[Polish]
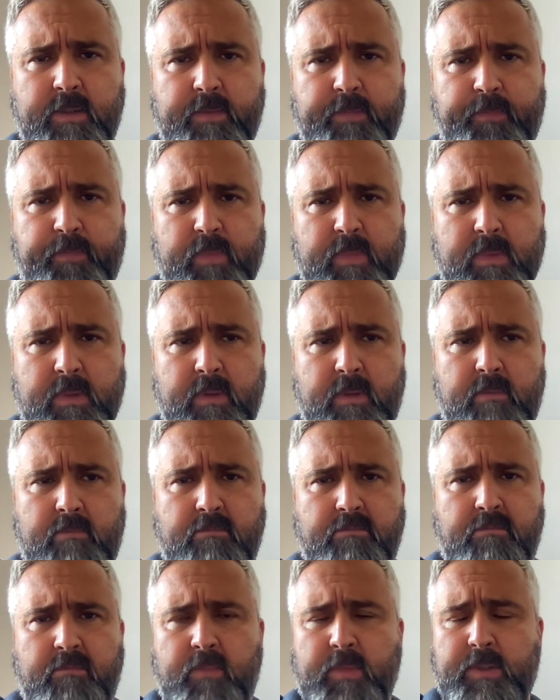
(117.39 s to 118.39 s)
Mm,
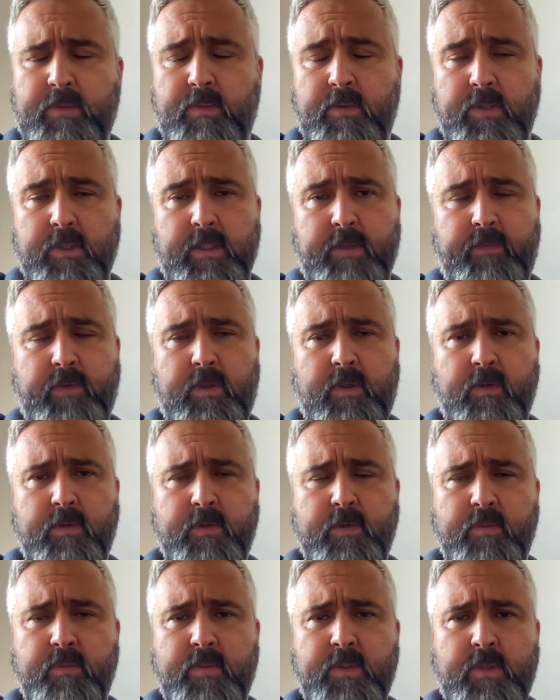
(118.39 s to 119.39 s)
być może nawet
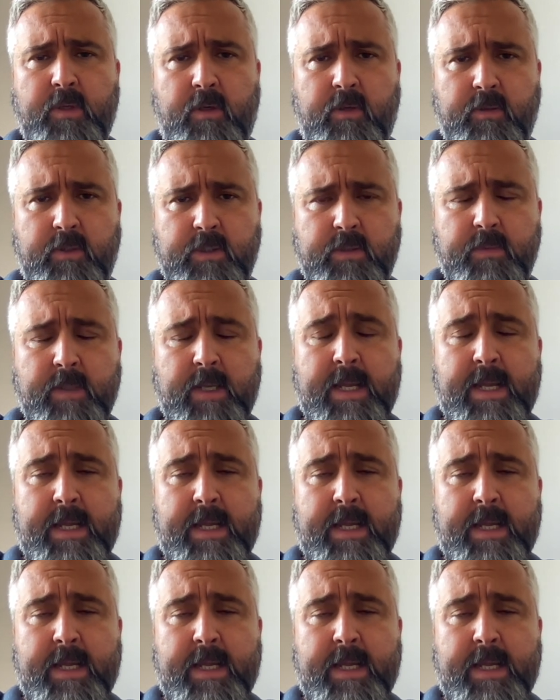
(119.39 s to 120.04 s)
konsumpcjonizm.